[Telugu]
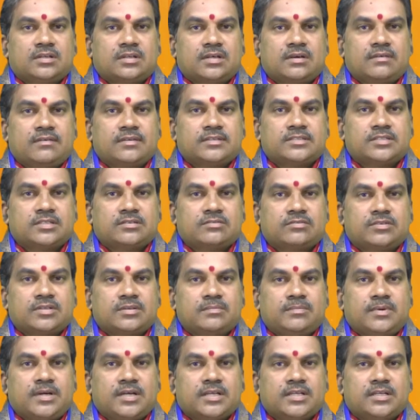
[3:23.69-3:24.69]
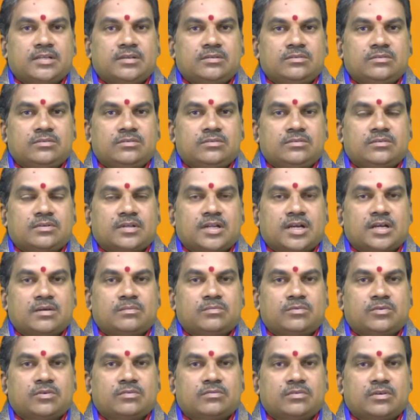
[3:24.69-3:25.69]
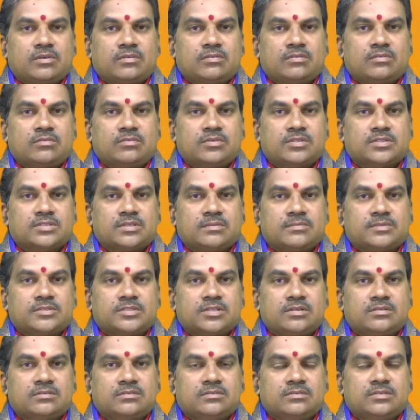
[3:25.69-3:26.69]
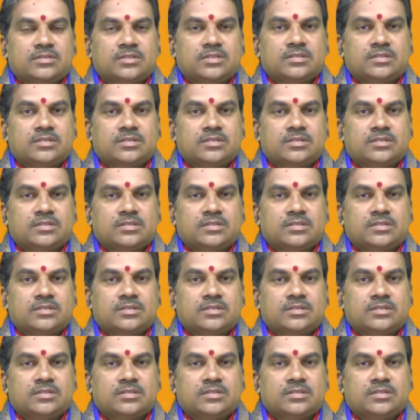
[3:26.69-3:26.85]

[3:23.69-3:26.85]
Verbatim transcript: రావాల్సినటువంటి బాకీలు రాకపోవడం వల్ల కూడా కొన్ని సమస్యలు